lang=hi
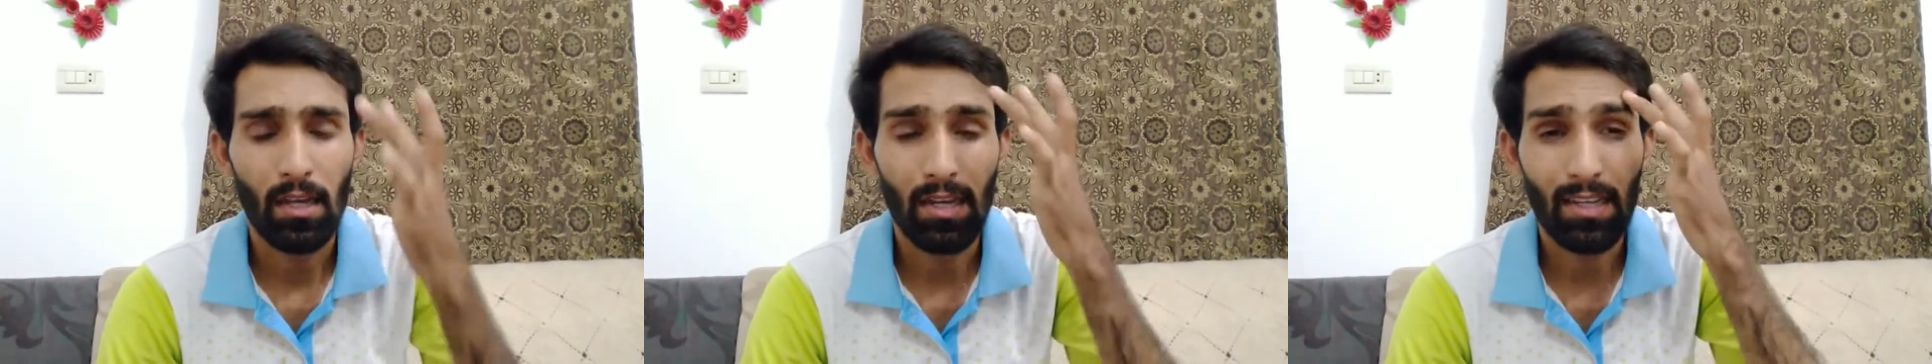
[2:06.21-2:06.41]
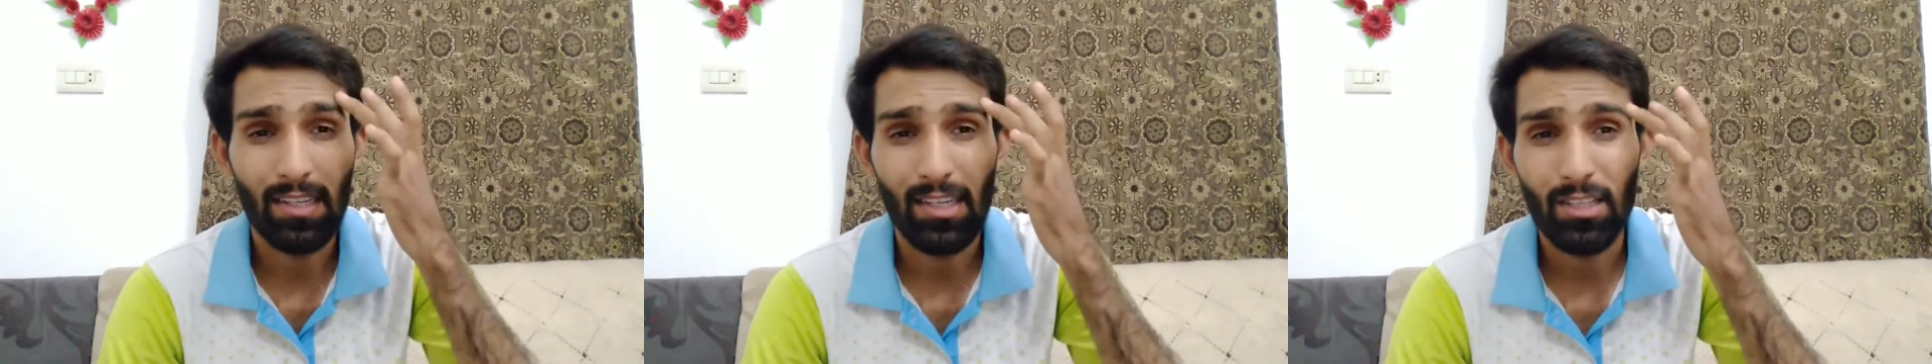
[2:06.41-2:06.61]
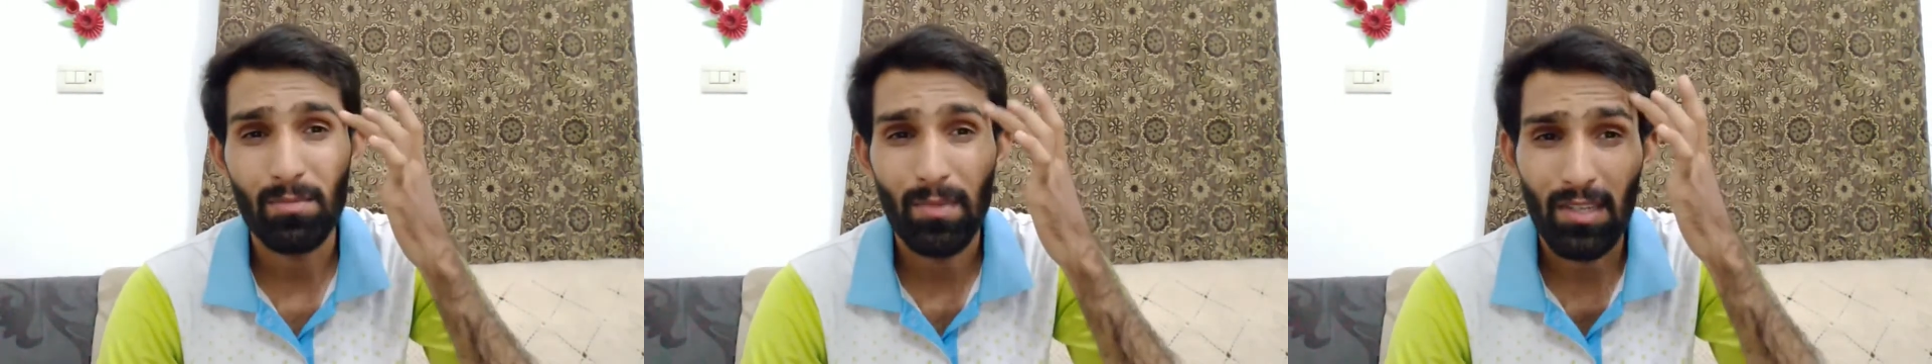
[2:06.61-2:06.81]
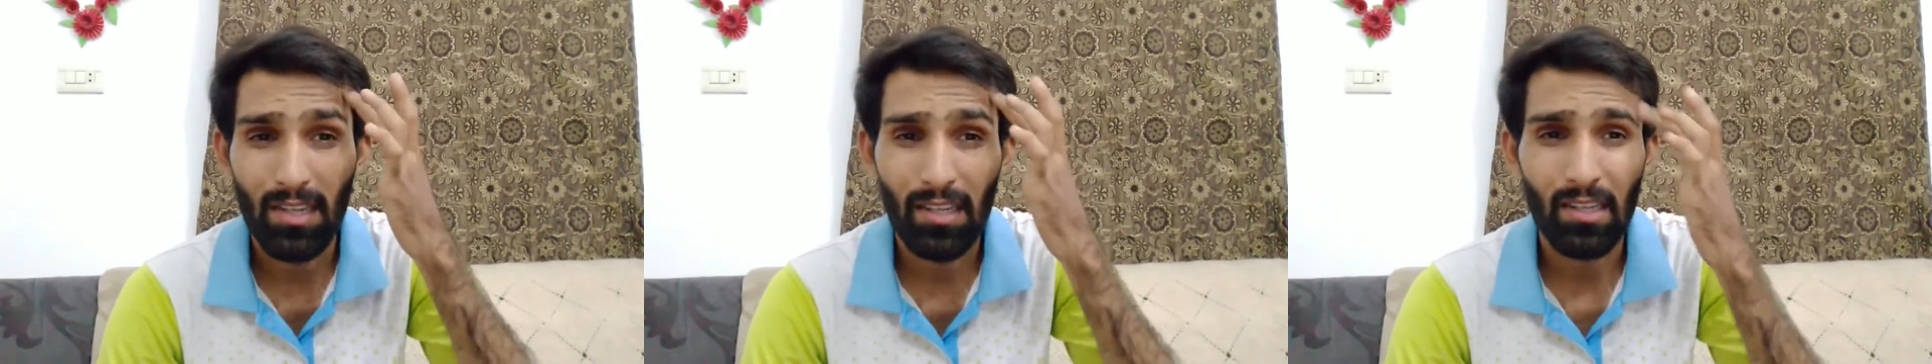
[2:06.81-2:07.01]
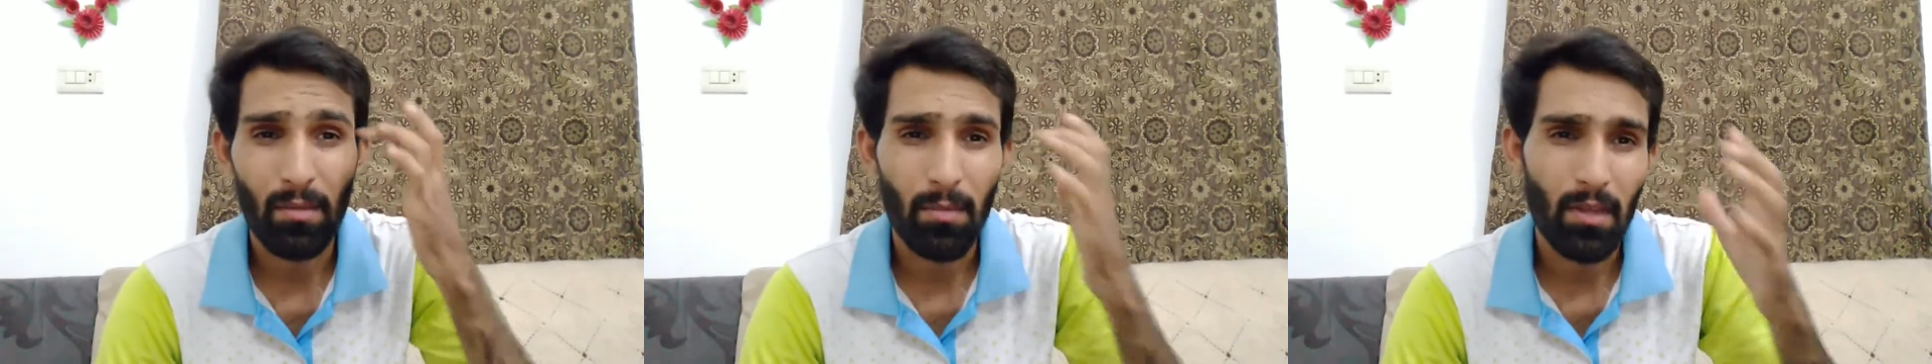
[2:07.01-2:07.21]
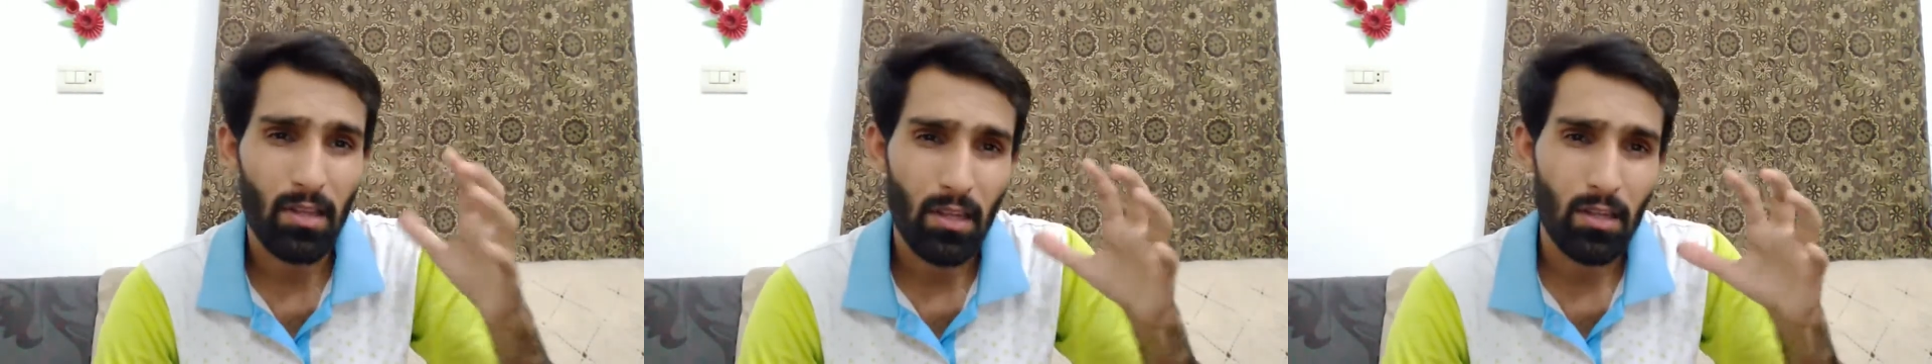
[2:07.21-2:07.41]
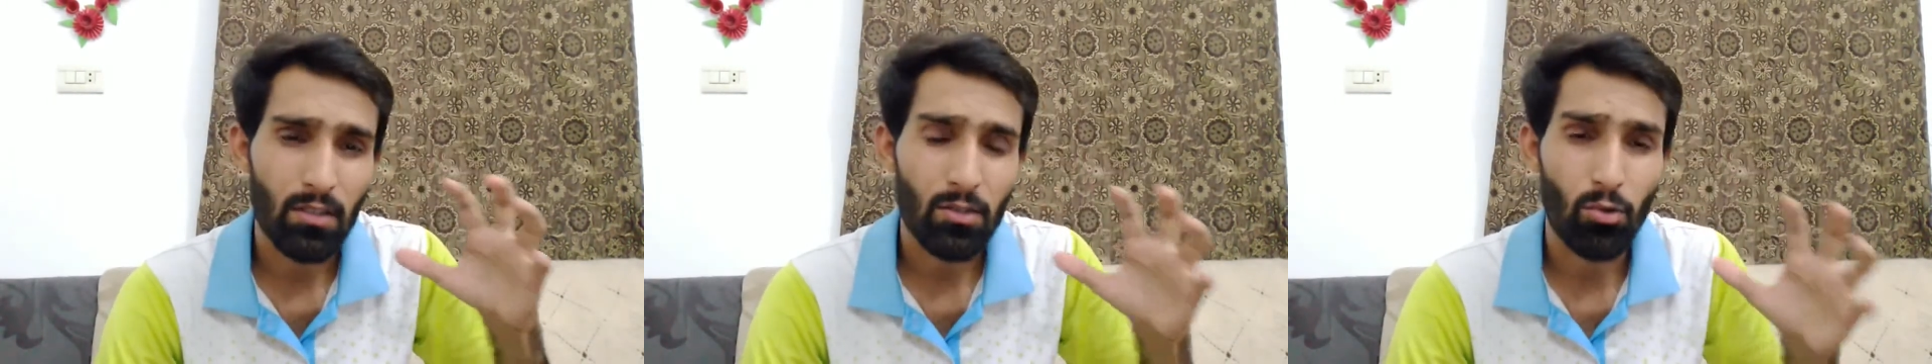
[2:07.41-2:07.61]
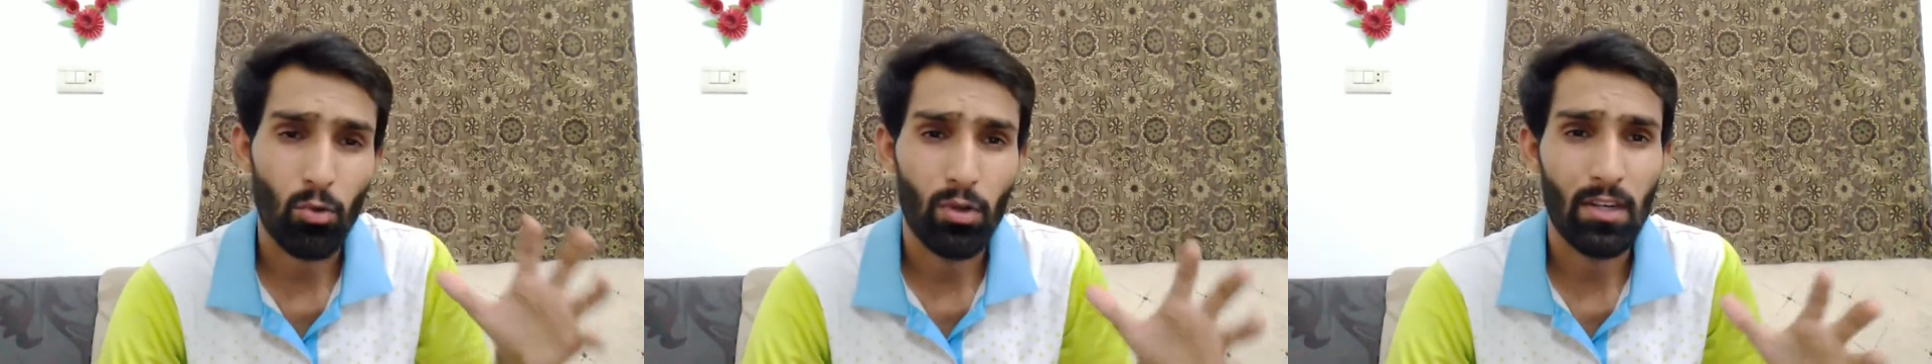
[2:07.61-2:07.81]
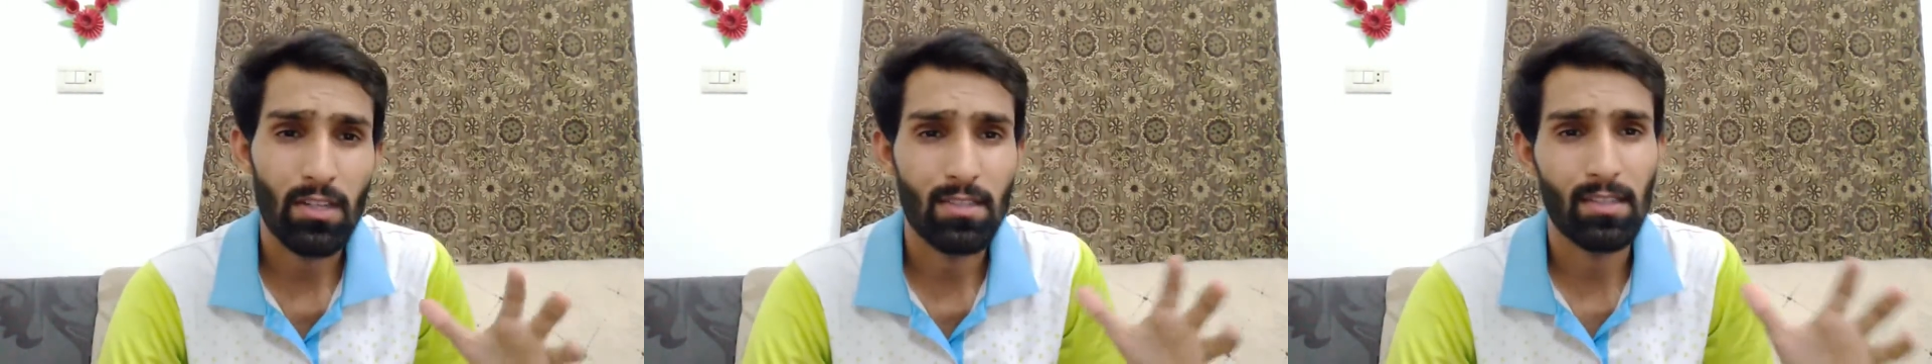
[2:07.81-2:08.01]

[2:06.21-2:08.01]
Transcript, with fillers: लेकिन इसमें यह कि हमें ये टोटली